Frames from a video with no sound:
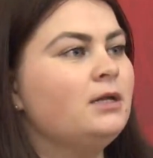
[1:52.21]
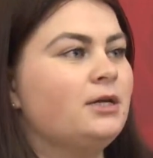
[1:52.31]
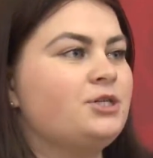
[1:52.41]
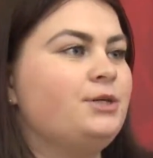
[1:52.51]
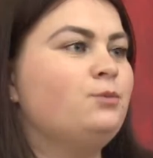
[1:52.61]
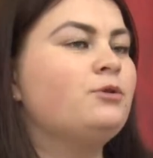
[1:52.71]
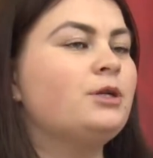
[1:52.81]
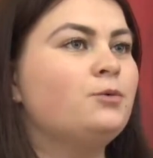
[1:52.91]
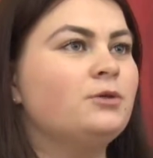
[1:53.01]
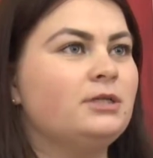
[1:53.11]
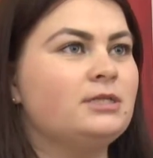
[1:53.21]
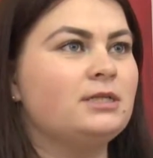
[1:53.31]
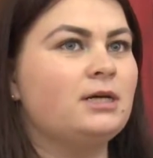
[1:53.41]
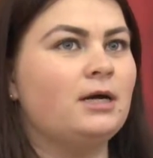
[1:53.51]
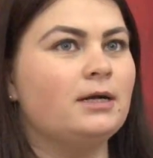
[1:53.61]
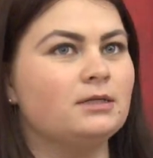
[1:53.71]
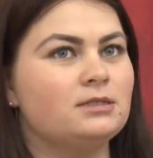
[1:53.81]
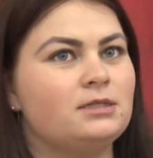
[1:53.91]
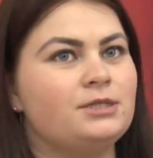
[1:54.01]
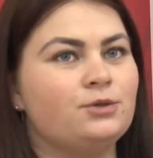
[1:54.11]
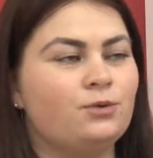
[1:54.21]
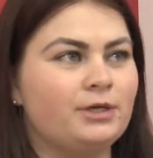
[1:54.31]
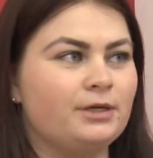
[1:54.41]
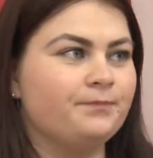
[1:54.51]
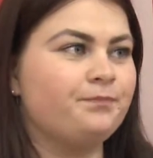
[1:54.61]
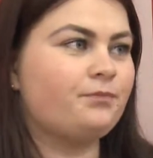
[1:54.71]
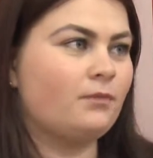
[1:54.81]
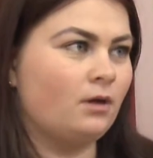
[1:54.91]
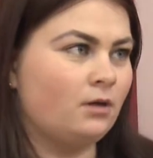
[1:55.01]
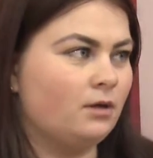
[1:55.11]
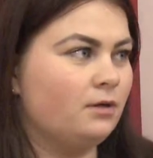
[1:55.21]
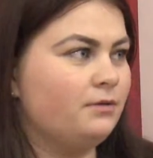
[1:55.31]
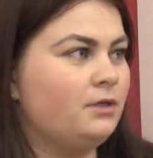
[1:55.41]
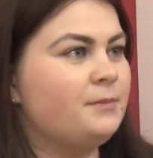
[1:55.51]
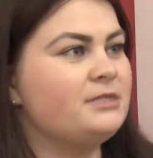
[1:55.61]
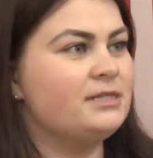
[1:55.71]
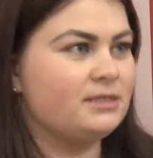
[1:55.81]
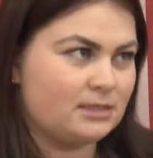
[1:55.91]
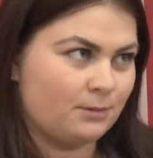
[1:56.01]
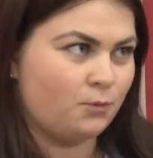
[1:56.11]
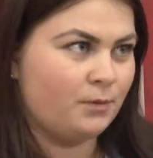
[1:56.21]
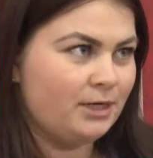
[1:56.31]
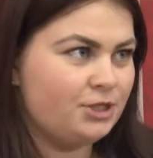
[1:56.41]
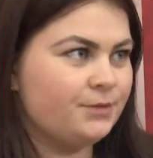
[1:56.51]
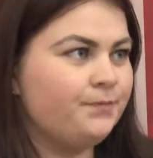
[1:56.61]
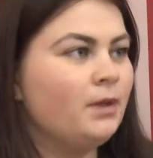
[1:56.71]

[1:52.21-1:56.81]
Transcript: также они будут работать на стадионе непосредственно самом матче.